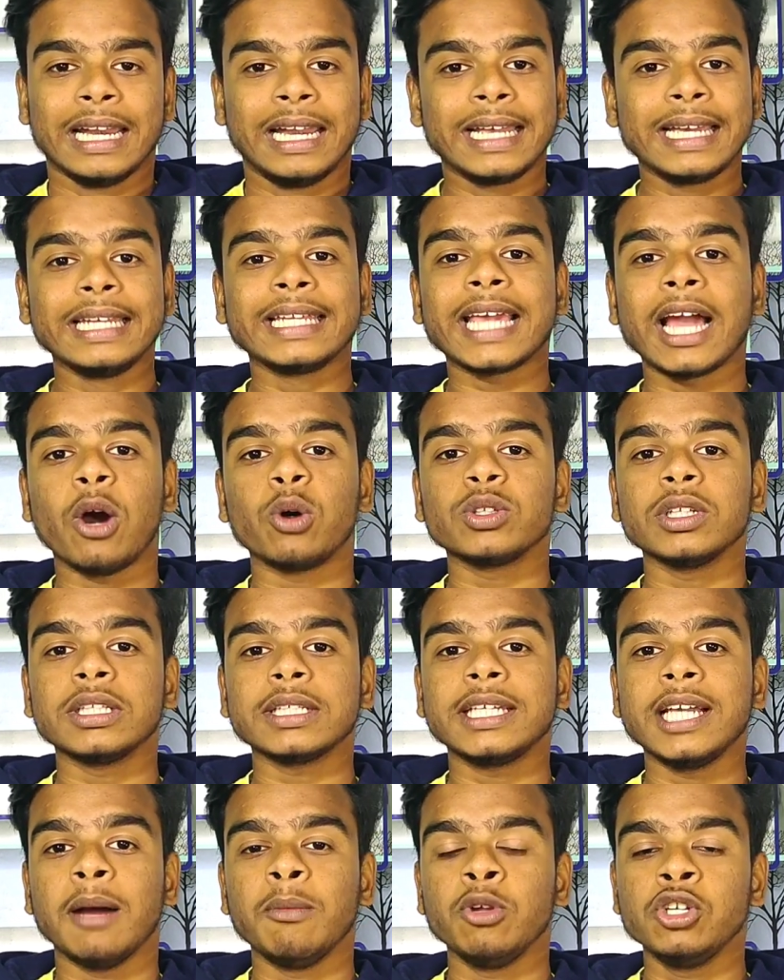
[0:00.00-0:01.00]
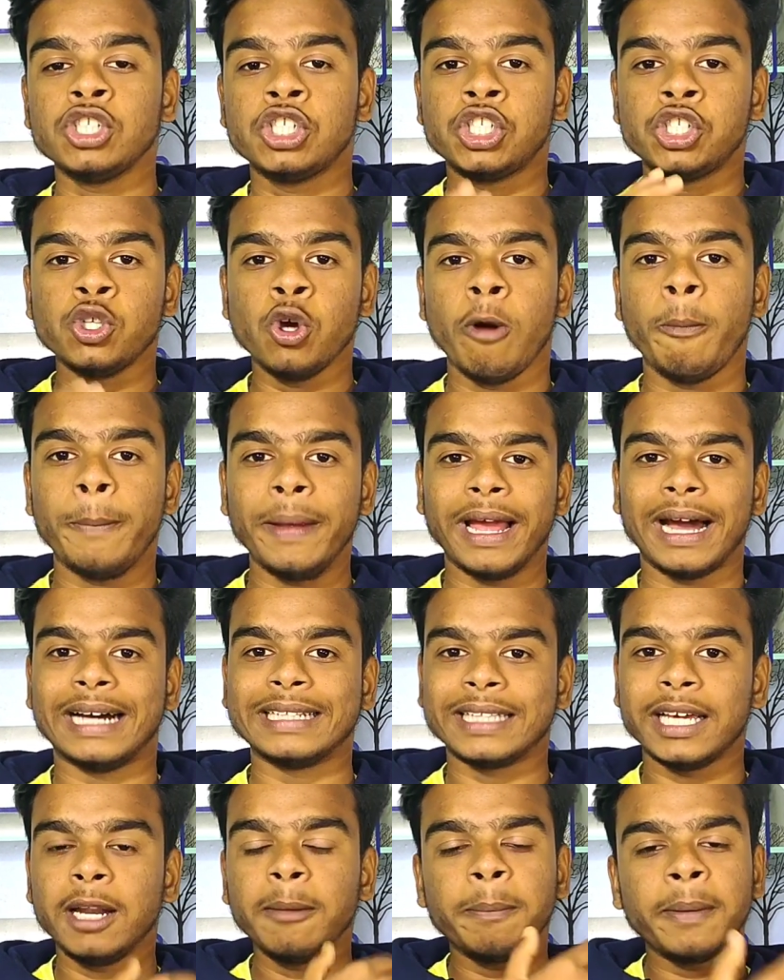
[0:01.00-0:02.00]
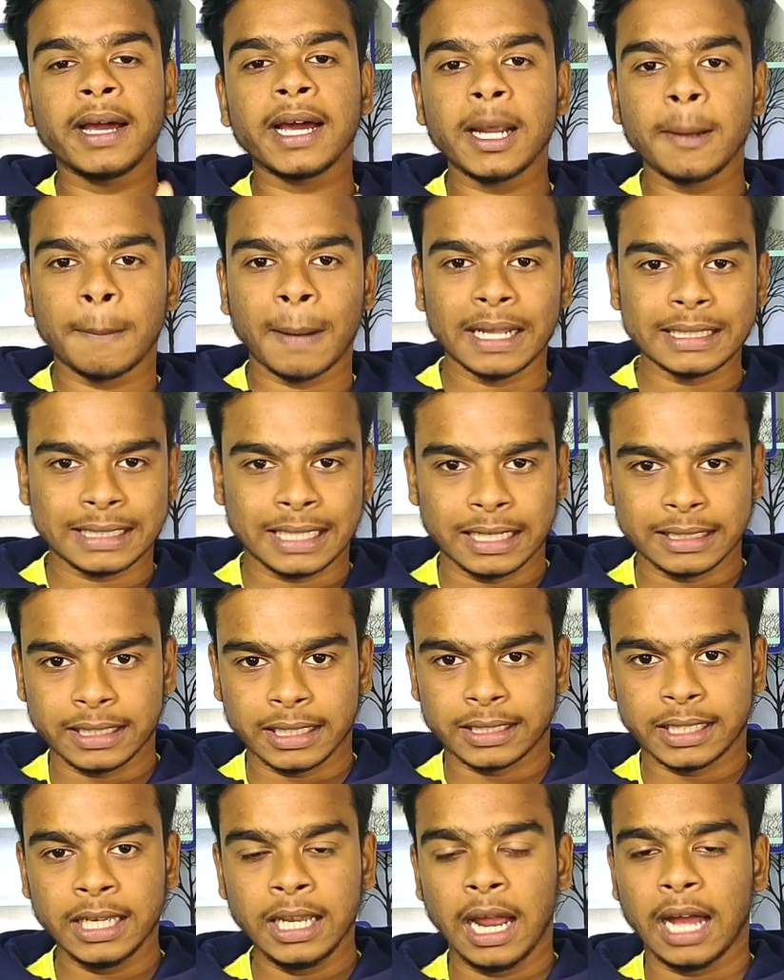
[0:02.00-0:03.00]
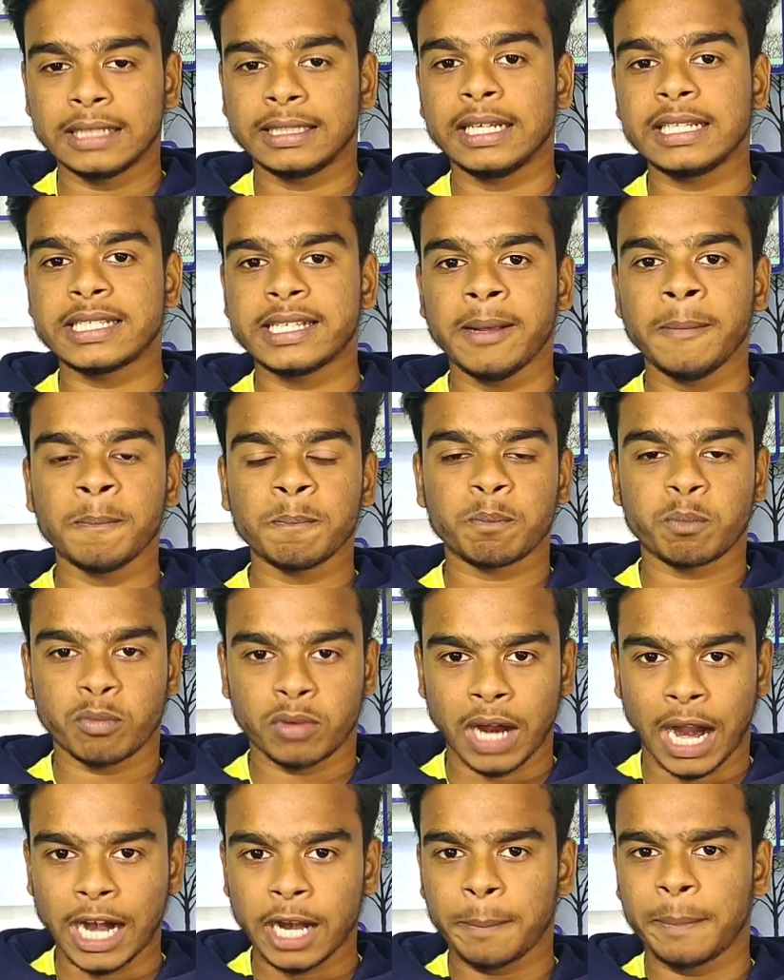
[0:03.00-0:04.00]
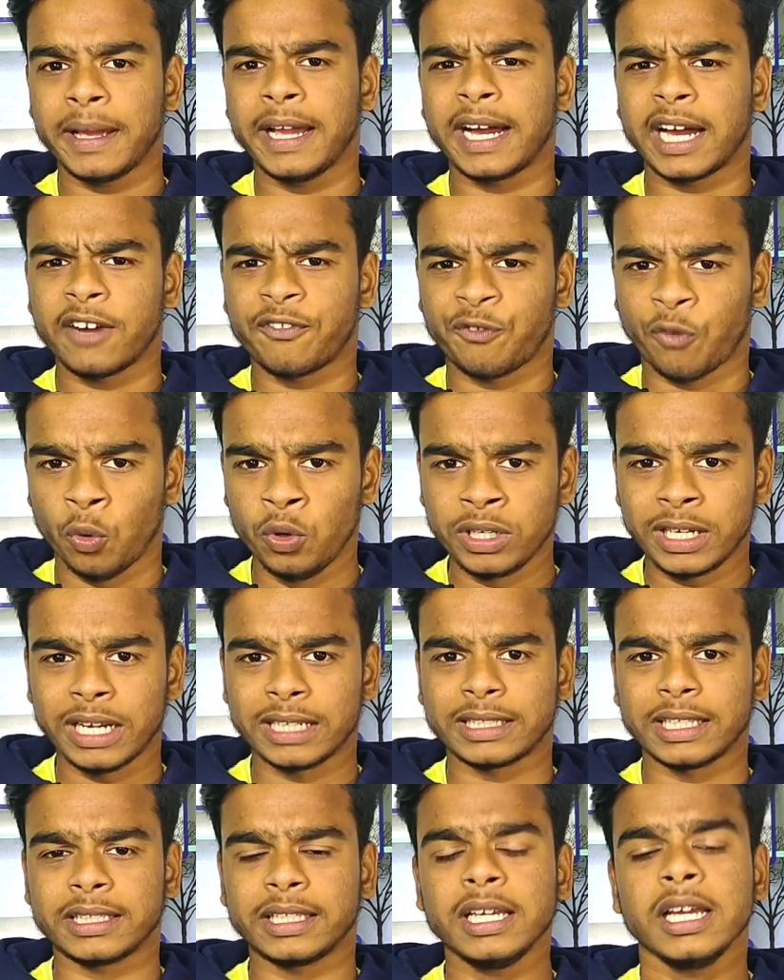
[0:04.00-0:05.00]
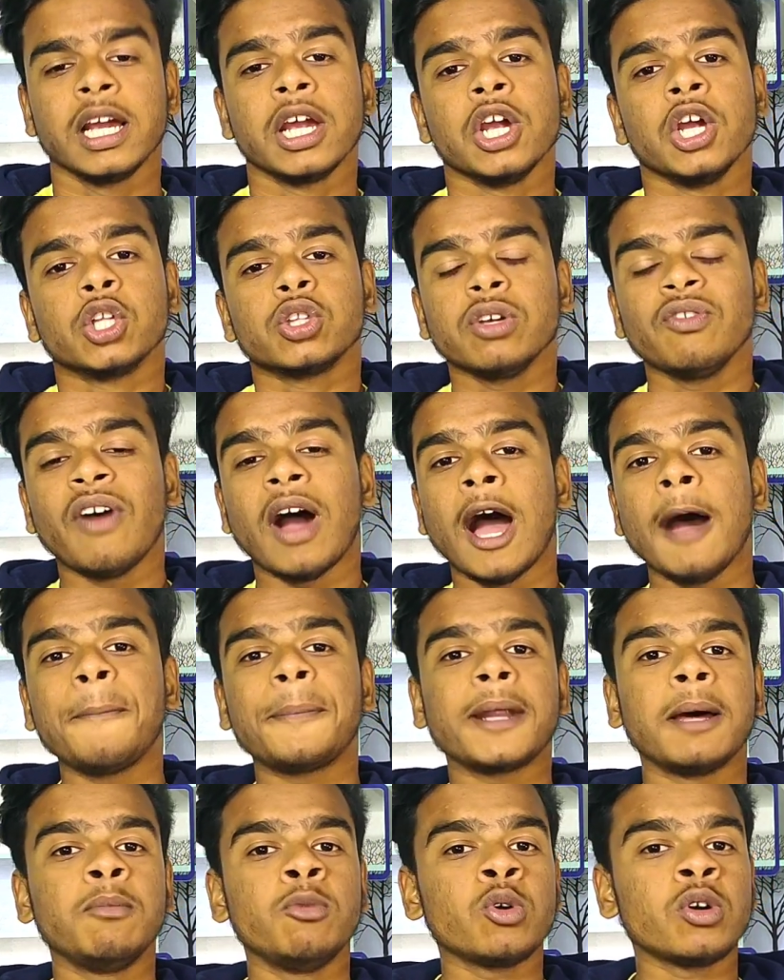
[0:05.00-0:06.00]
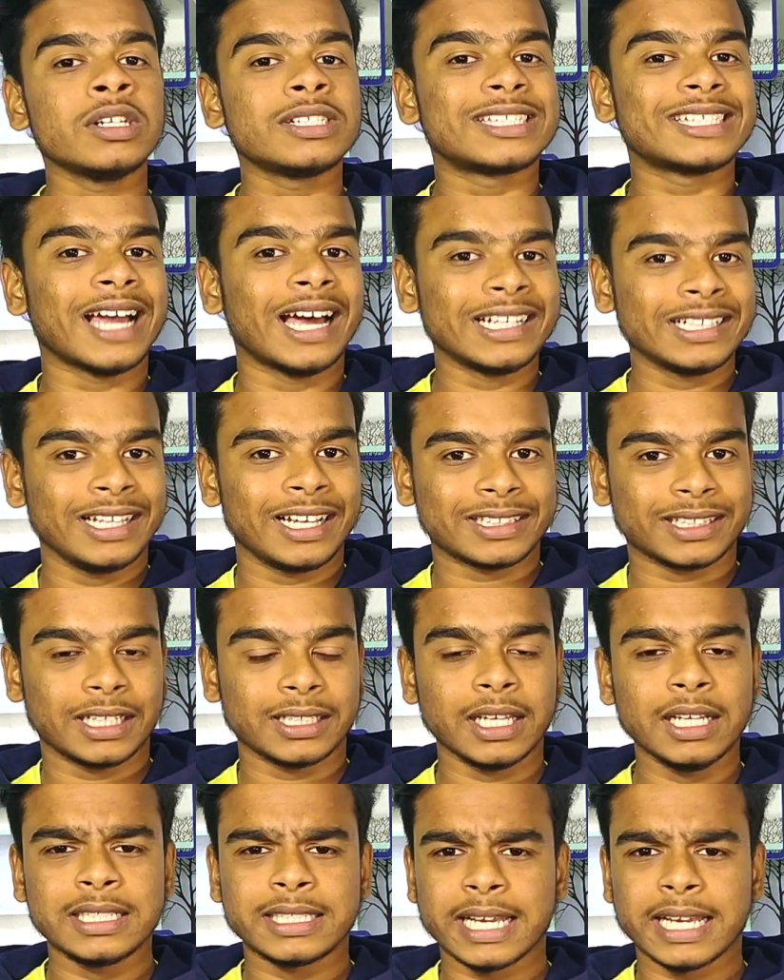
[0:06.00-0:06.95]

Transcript: लेकिन क्या होता था कि हम लोग जियो पे अदर पे अगर बात करते थे अदर सिम कार्ड पे अगर फ़ोन करते थे तो वहां पर हम लोग का चार्ज लगता था